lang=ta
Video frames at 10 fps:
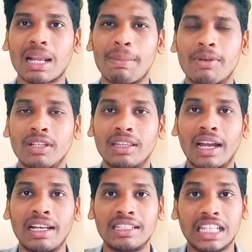எல்லாருக்குமே வந்து
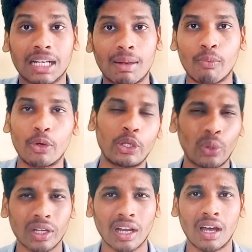தலையில் சீக்கிரமாக முடி
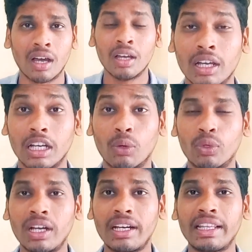கொட்டலாம் இல்லை
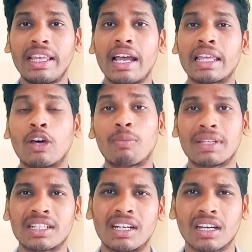உடல் ரீதியாக எதனா ஒரு
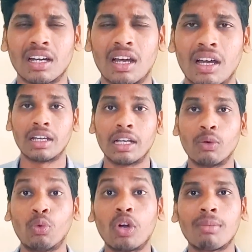பிரச்சனை நடக்கலாம்
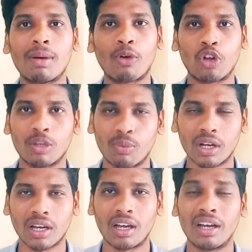இல்லை ஊனமாக குழந்தை
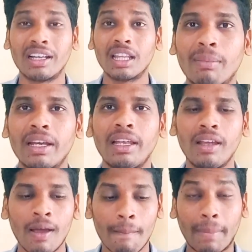பிறக்கலாம் இந்த மாதிரி
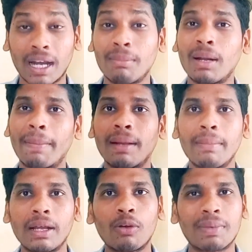பரம்பரை
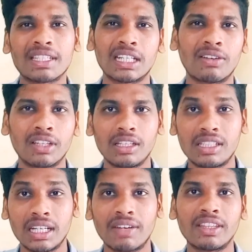பரம்பரையாக ஒரு பிரச்சனை வந்து
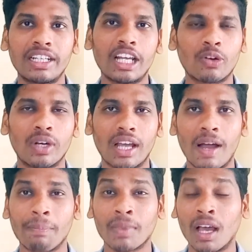ஜீனில் வந்துகிட்டே இருக்கும்
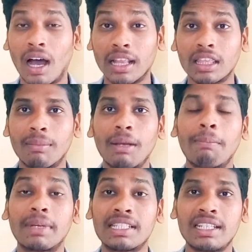இல்லையா அந்த மாதிரி
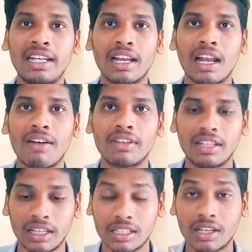மாதிரி பிரச்சனைகள்லாம்
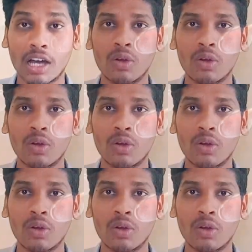வந்து அந்த